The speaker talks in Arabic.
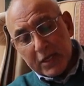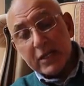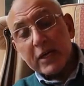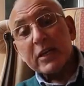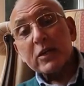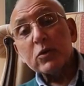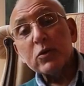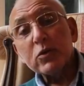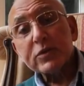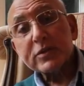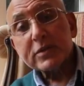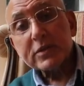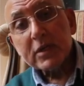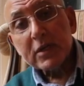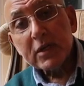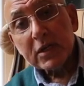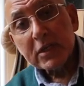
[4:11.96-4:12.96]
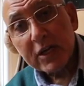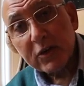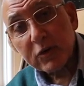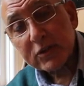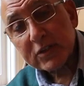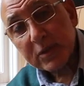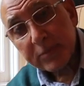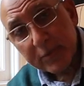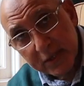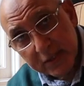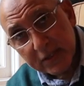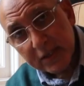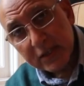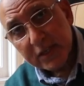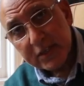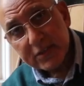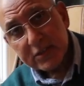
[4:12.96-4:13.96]
الارجوز الارجوز ده
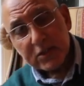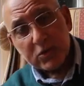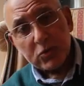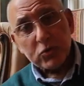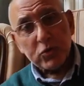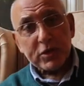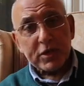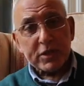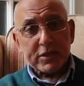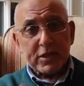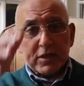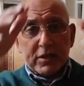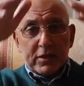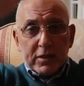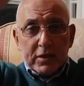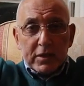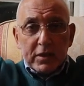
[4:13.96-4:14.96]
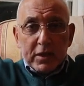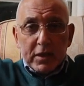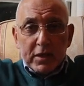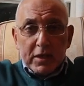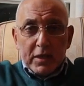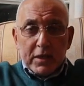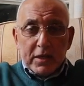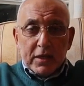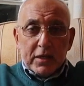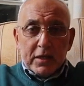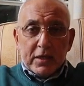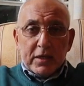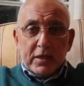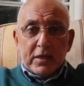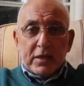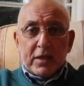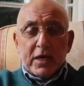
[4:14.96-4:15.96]
بردك كان صندوق كده
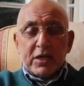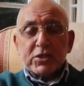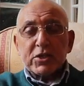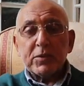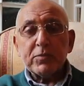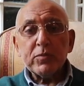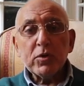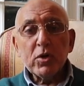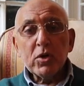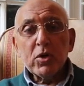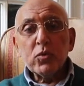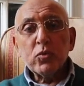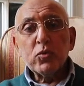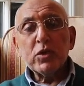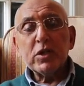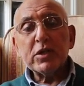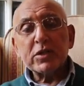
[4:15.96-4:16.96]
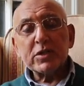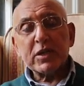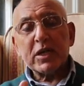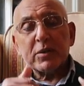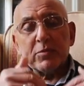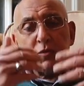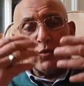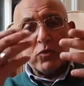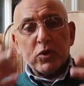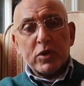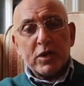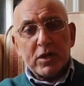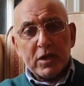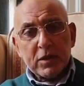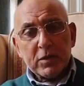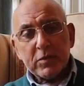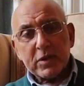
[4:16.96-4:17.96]
آه، خشب والراجل من
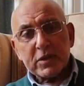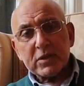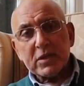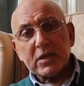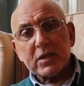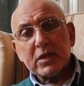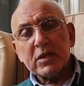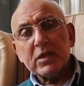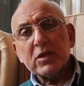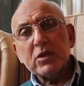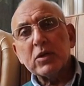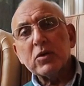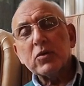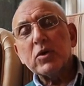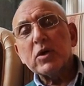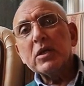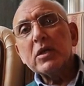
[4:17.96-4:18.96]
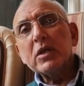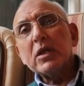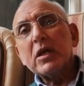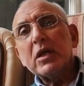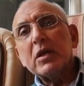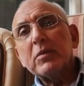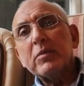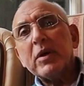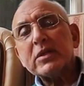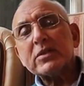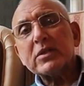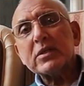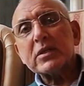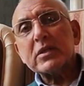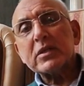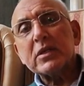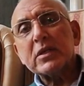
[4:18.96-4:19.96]
وراه بردك اللي هو آه،
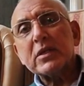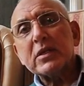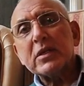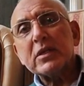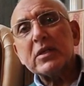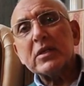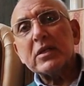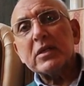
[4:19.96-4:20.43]
ماسك آه،